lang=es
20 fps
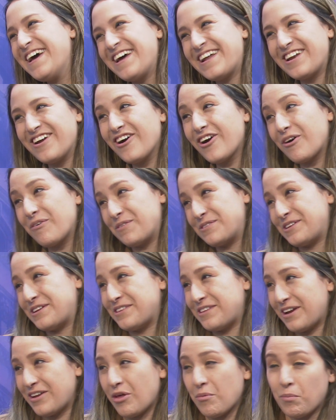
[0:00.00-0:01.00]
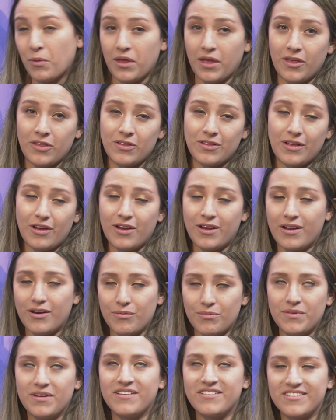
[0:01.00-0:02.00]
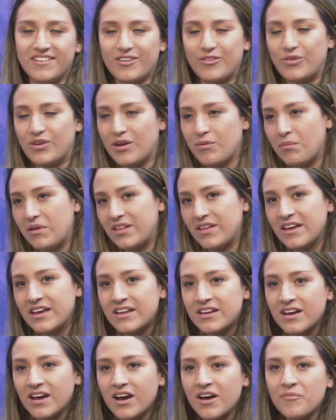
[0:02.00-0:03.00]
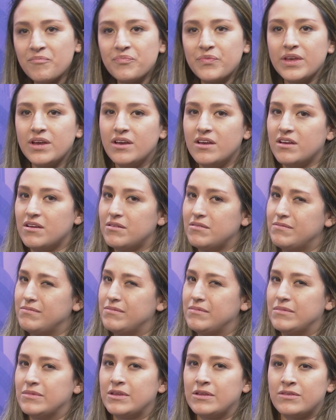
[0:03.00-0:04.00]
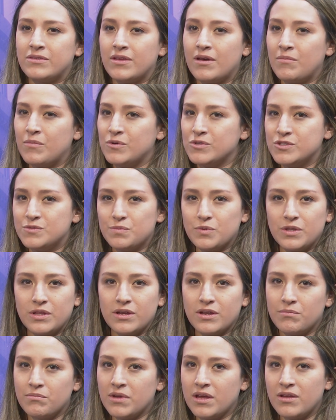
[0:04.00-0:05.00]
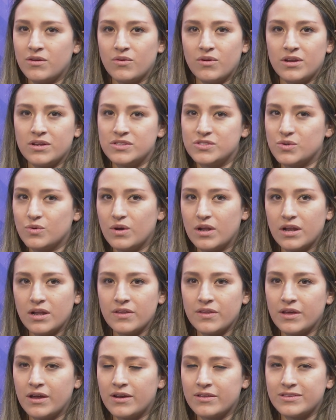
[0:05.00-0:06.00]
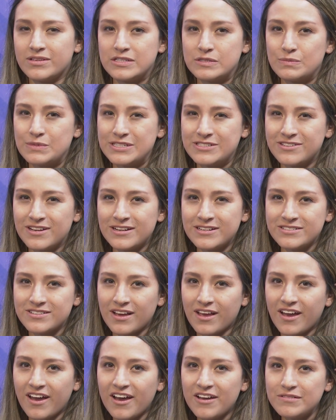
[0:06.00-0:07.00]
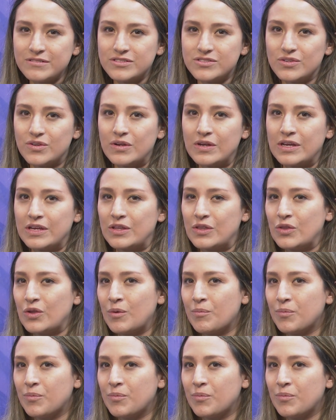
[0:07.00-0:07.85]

¿No? Como tratar de apoyarme de alguna manera. Intentamos ponerme en una escuela de artes marciales acá, solo que no